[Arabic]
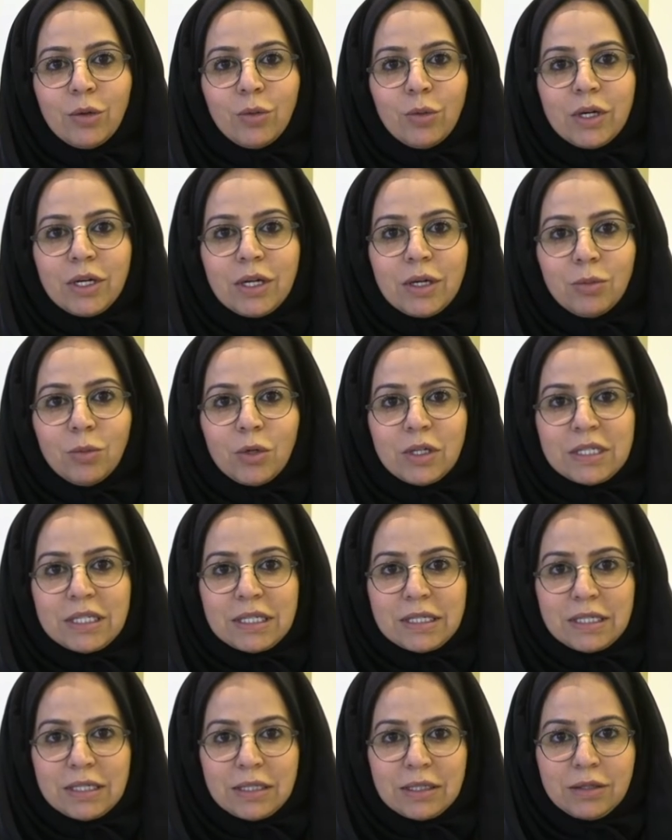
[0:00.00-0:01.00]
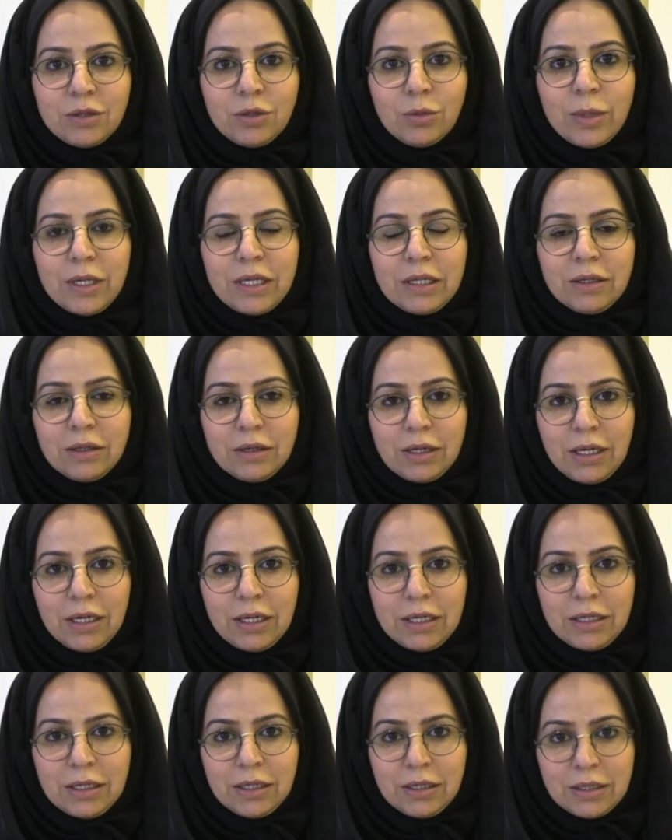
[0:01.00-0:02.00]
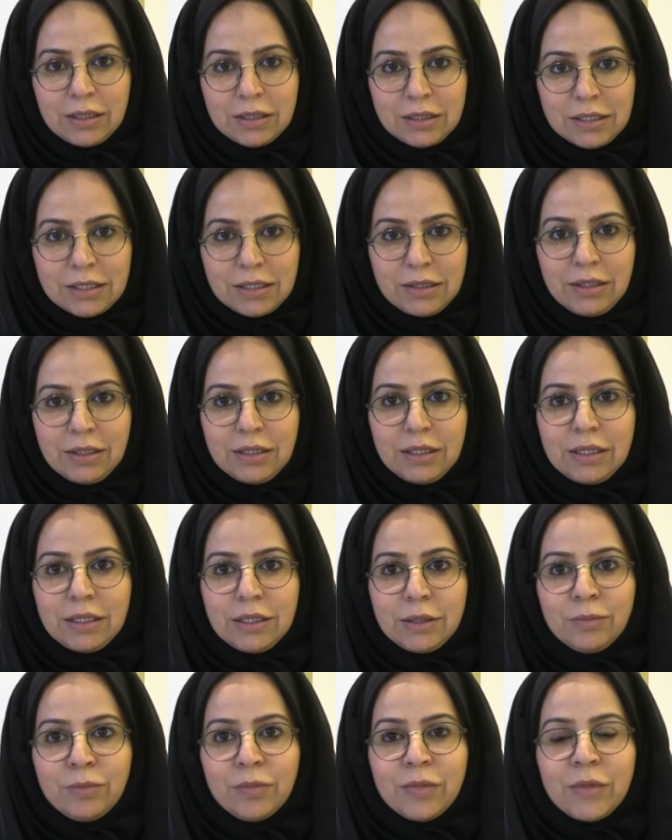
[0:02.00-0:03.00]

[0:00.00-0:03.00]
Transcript: ومؤسسة دبي للرعاية الصحية